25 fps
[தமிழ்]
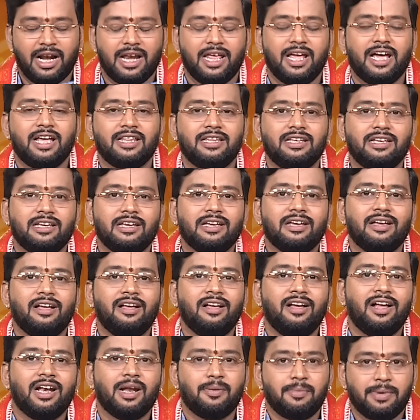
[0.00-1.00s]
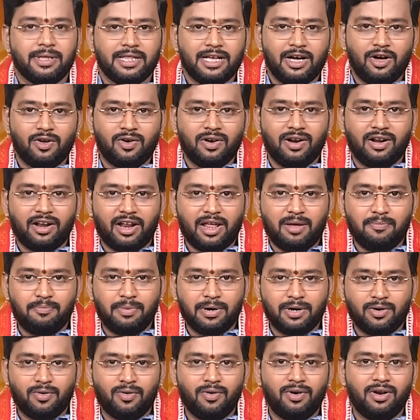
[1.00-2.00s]
கிடையாது நம்ம ஏதாவது ட்ரை
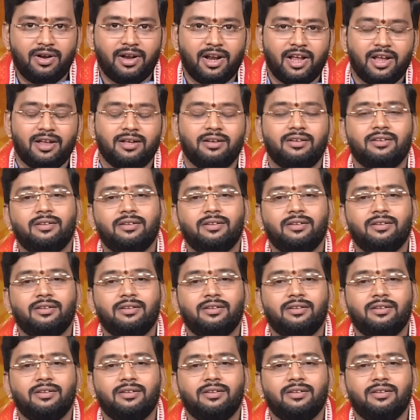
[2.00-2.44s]
பண்ணணும்னு ட்ரை